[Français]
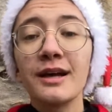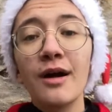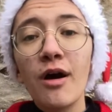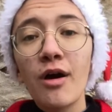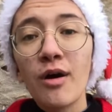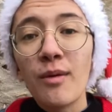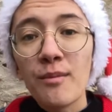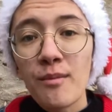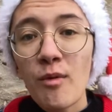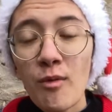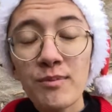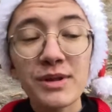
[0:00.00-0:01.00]
euh,
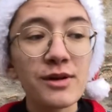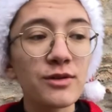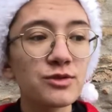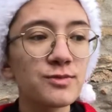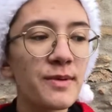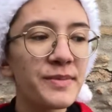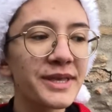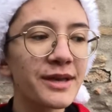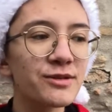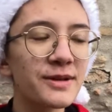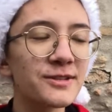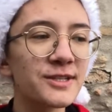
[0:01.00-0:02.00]
mon bilan du Pumpkin
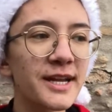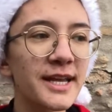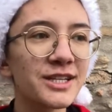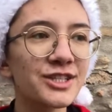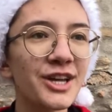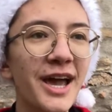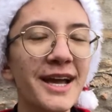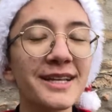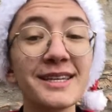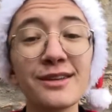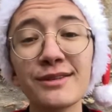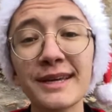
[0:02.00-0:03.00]
Autumn Challenge a
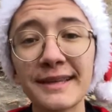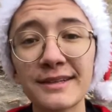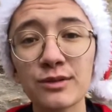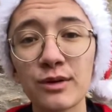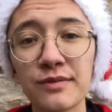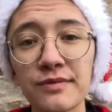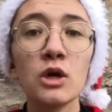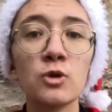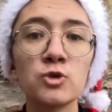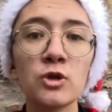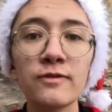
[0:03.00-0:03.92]
été une catastrophe. Je ne